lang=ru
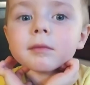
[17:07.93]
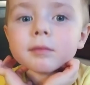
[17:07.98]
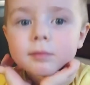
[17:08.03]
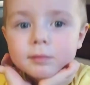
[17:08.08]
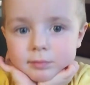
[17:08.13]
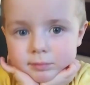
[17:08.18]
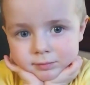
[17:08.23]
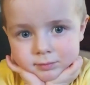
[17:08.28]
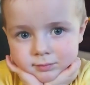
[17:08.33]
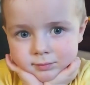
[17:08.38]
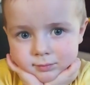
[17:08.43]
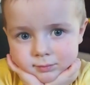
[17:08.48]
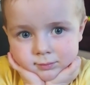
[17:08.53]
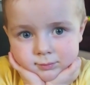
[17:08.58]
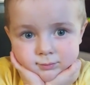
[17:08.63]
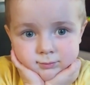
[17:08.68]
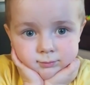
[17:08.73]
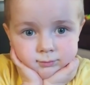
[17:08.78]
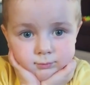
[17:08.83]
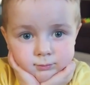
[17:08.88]
Всем
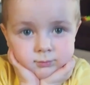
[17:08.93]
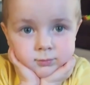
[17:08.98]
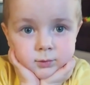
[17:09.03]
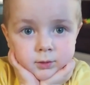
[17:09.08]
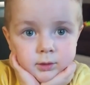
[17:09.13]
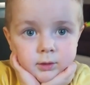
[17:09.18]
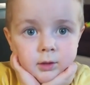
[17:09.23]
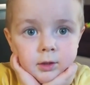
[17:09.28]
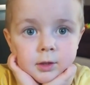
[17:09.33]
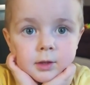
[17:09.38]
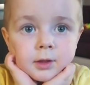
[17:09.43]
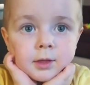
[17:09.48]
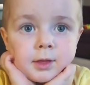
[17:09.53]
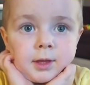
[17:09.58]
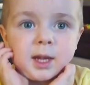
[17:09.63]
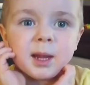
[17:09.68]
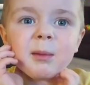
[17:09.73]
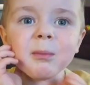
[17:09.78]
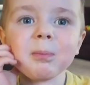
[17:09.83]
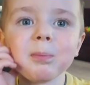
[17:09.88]
спокойной ночи.
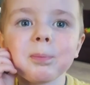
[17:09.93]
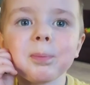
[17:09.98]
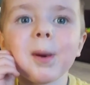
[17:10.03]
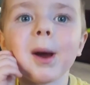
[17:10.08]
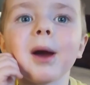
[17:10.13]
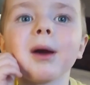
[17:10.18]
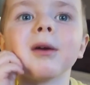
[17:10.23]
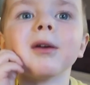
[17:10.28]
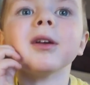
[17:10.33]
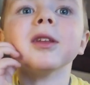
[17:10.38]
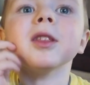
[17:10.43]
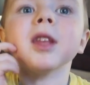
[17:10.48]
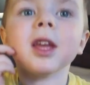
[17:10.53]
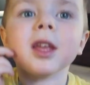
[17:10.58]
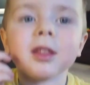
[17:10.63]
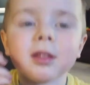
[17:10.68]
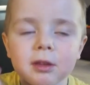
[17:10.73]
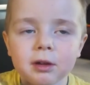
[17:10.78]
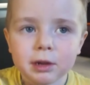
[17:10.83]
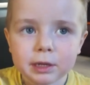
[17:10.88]
Всем
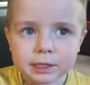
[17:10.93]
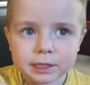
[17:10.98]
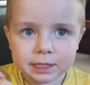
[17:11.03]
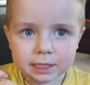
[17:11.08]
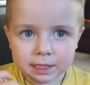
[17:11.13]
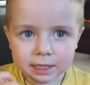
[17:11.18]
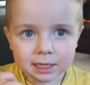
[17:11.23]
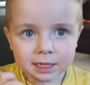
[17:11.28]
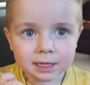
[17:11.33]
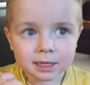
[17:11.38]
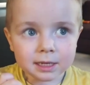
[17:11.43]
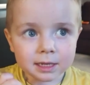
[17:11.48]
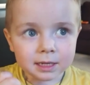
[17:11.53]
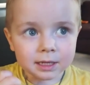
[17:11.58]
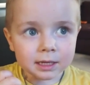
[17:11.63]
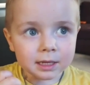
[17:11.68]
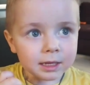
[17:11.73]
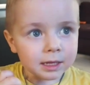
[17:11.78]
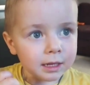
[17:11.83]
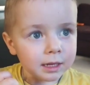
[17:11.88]
спокойной ночи. И
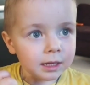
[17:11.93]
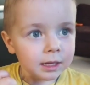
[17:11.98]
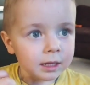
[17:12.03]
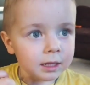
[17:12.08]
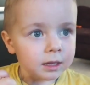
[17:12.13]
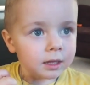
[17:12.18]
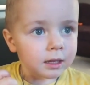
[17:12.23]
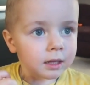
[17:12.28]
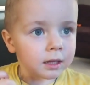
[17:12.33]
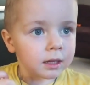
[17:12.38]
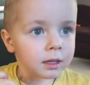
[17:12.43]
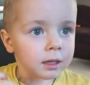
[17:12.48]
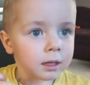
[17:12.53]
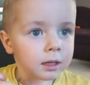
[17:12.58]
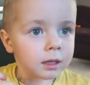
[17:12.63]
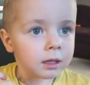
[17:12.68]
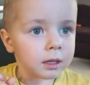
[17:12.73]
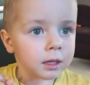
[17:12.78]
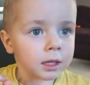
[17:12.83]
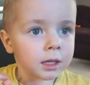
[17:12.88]
пока-пока.
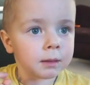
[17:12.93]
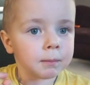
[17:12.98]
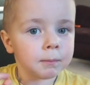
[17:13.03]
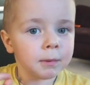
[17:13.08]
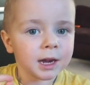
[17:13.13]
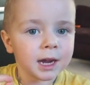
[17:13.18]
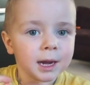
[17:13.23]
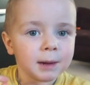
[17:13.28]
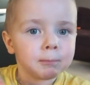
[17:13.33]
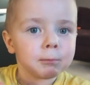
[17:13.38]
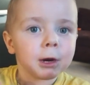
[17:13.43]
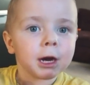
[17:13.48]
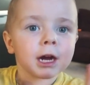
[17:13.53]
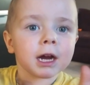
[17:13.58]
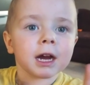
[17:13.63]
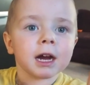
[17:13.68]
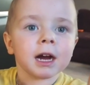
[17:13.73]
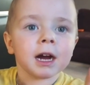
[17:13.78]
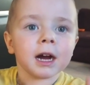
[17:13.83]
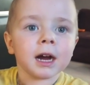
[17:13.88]
И
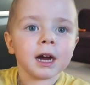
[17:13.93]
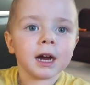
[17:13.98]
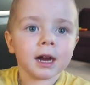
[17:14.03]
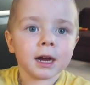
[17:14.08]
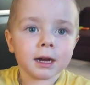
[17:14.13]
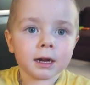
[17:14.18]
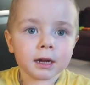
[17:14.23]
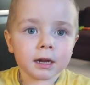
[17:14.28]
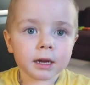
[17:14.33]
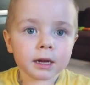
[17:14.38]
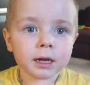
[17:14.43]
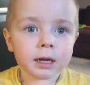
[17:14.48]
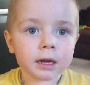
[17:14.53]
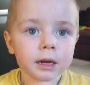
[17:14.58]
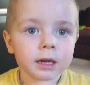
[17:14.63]
пока-пока.